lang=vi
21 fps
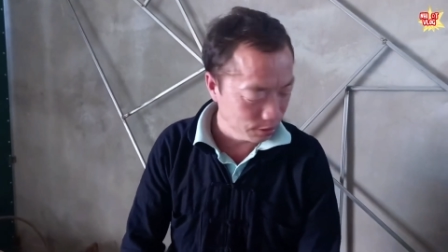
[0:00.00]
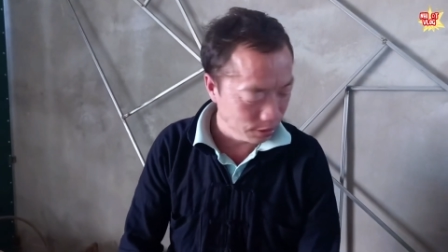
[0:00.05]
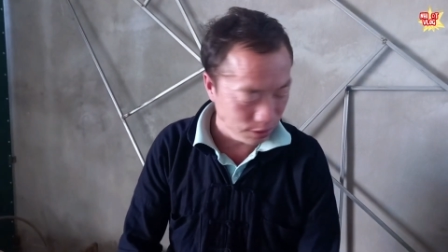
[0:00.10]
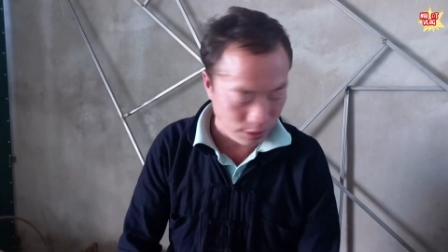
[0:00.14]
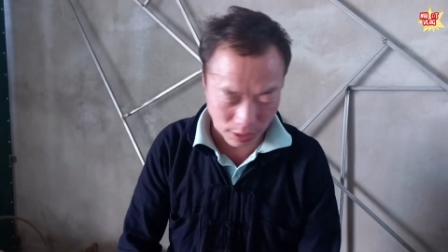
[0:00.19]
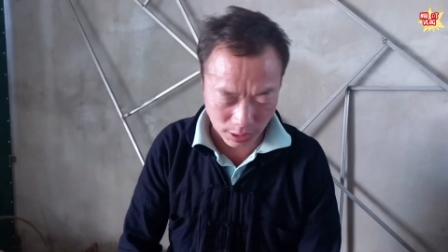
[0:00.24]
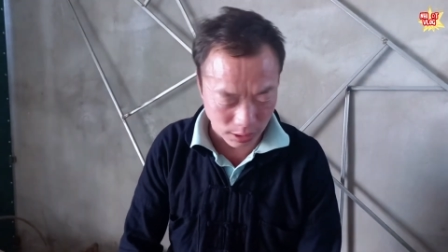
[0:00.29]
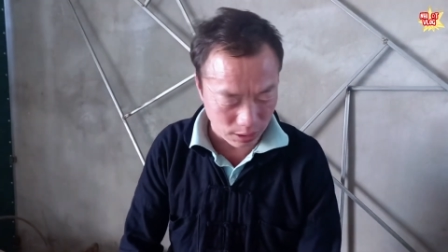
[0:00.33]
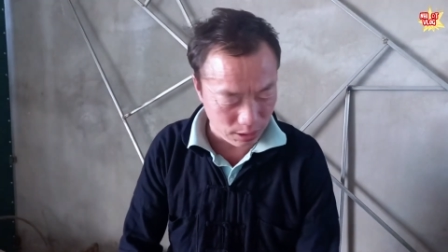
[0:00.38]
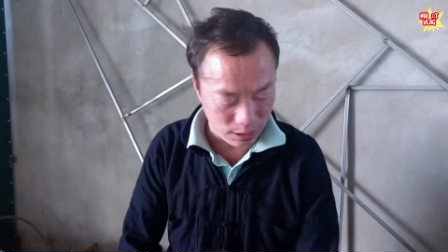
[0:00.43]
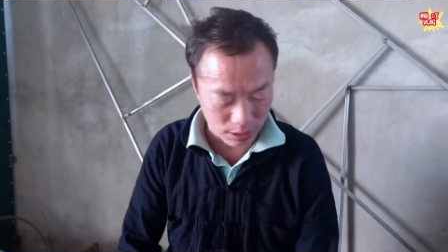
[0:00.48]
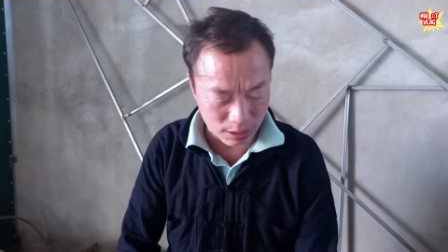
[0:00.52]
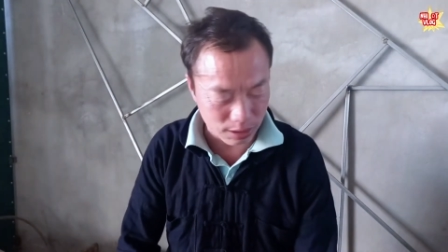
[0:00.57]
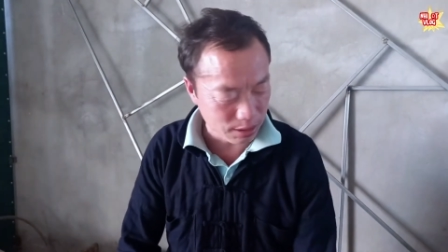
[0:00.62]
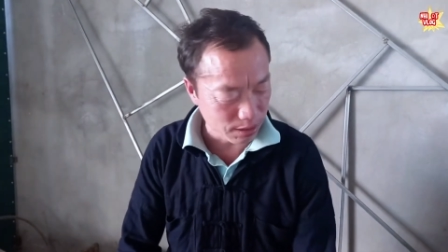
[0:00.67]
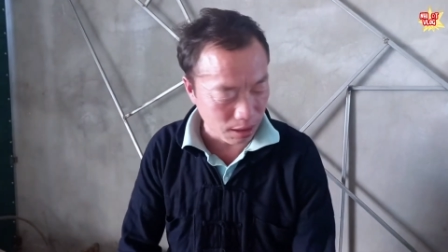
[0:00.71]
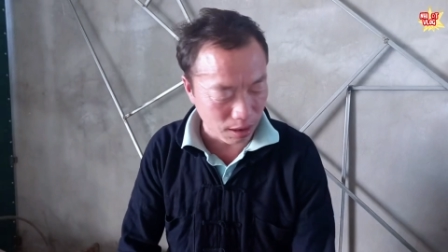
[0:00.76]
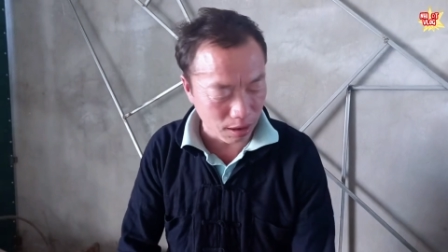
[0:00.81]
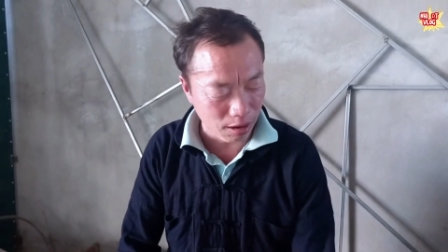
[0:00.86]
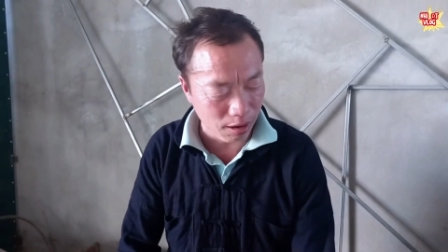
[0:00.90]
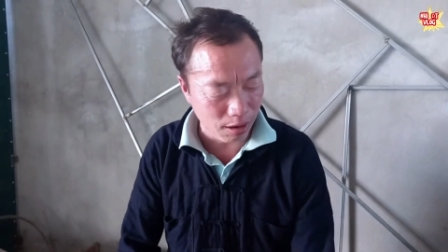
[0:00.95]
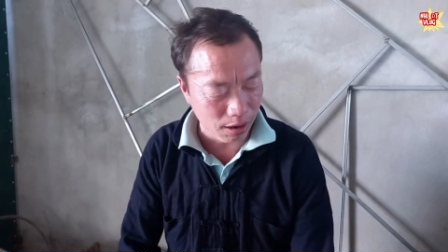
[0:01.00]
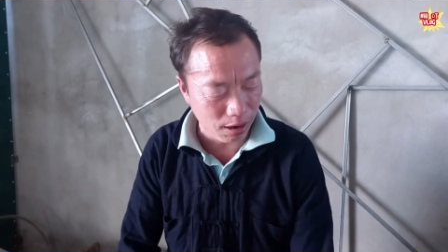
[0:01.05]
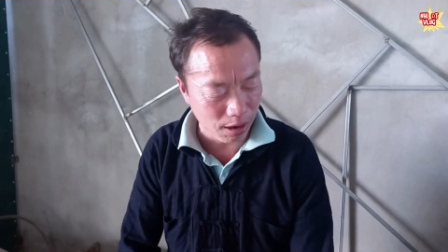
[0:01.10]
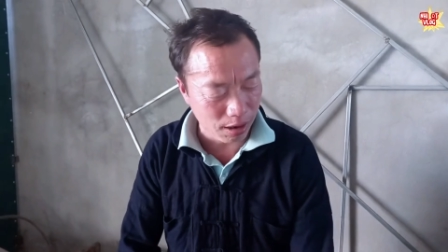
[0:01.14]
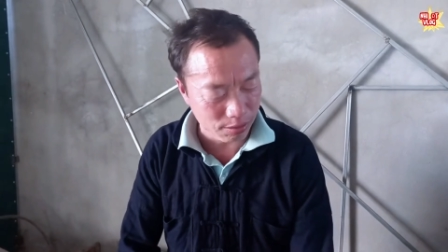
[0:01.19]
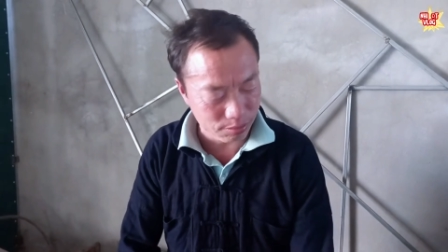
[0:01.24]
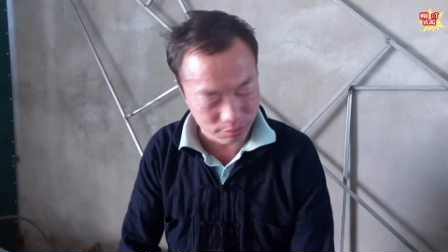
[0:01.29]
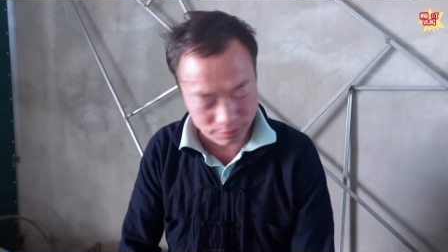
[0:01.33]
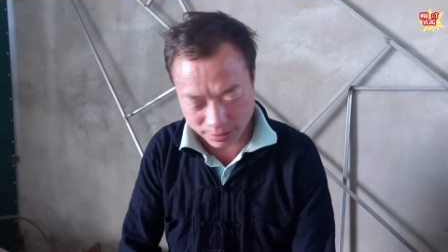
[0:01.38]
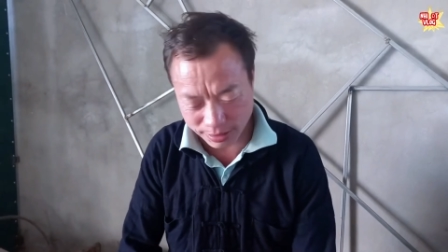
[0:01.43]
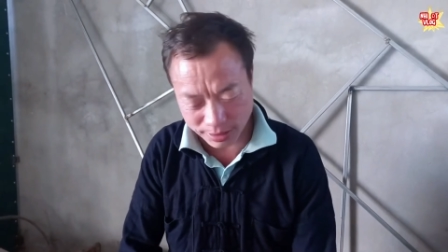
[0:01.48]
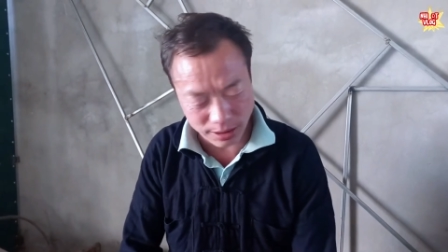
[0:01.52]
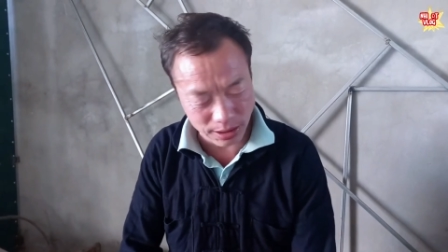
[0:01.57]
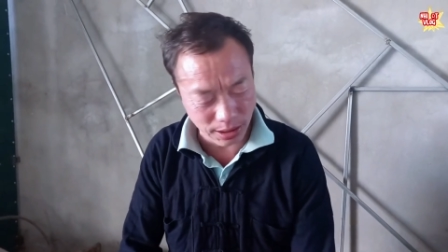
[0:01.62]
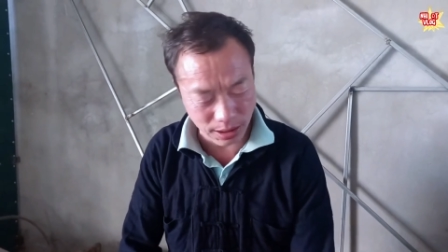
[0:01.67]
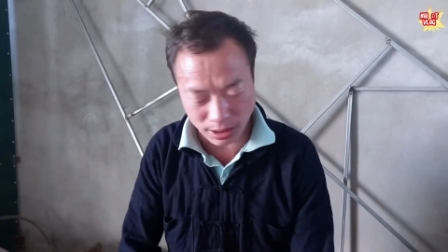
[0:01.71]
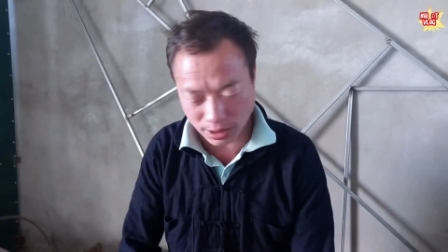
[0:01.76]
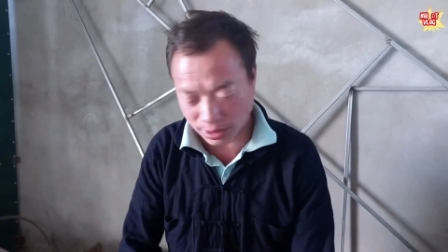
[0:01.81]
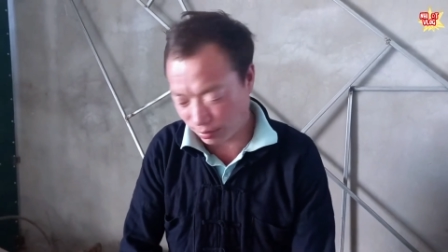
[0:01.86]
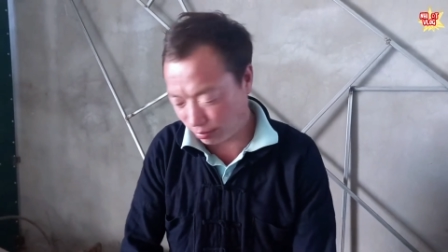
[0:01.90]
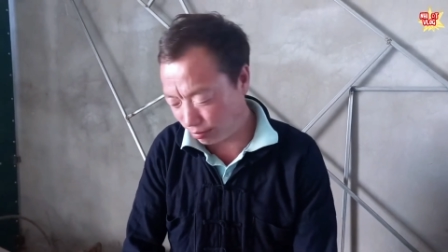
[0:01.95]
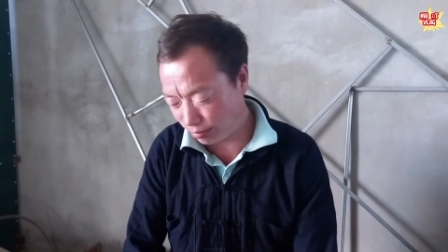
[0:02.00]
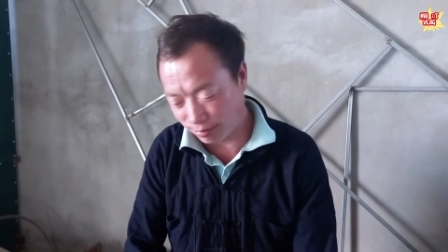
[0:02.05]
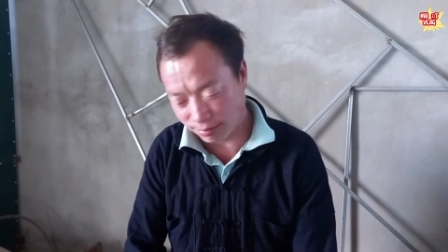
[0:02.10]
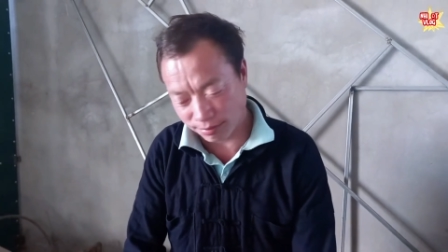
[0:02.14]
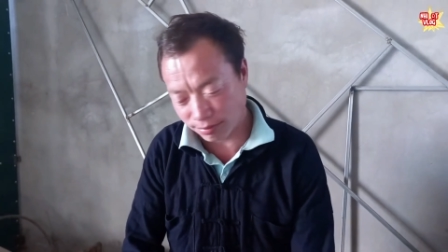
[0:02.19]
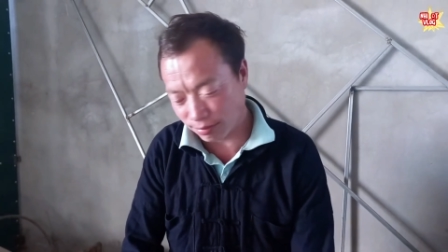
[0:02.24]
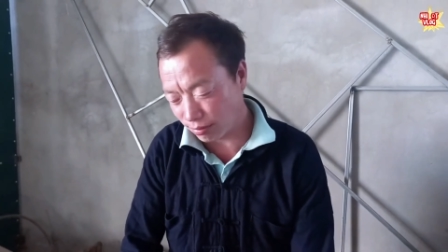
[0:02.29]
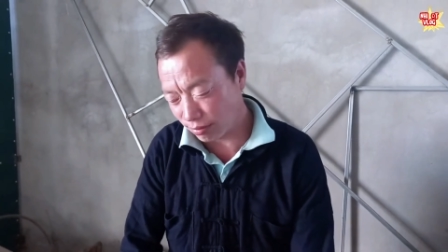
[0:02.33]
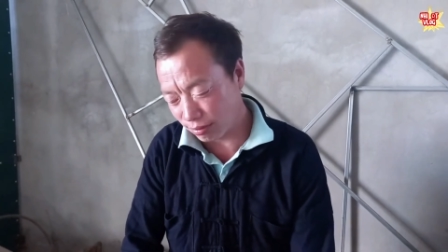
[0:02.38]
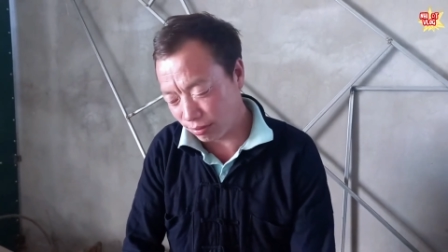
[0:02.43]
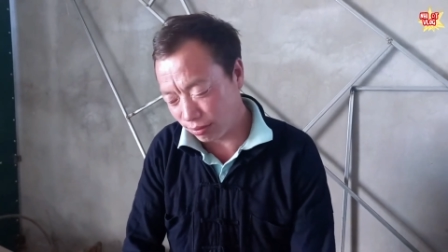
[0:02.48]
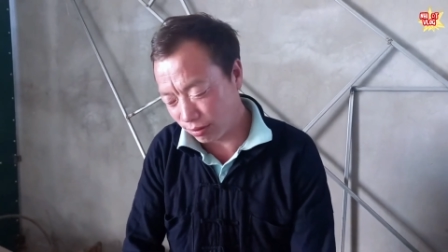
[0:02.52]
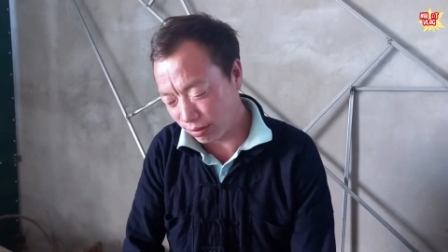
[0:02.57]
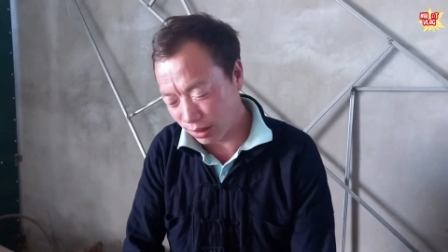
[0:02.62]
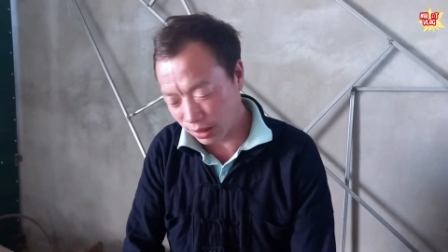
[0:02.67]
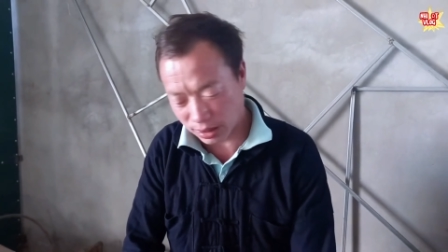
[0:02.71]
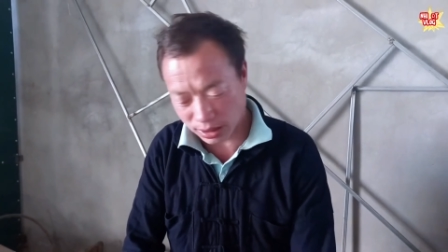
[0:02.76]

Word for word: thì sẽ xem được là những cái luận điệu của xỉu thủy